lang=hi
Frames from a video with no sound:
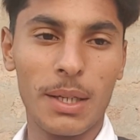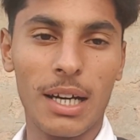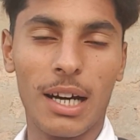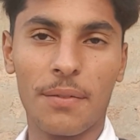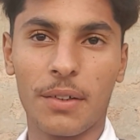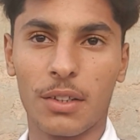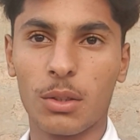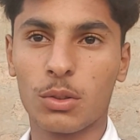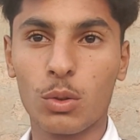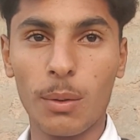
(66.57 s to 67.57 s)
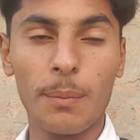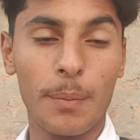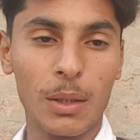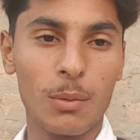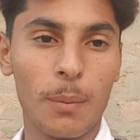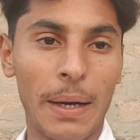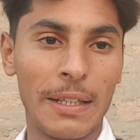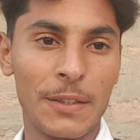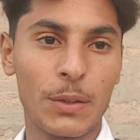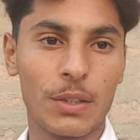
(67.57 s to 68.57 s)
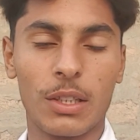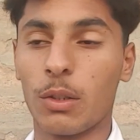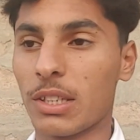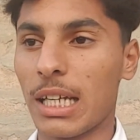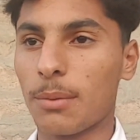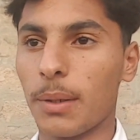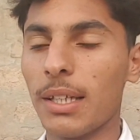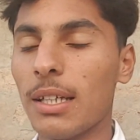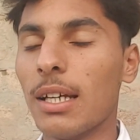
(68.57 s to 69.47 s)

में ऑफ़ करते हो स्कूल में बिल्कुल मोबाइल नहीं छोड़ते और साथ में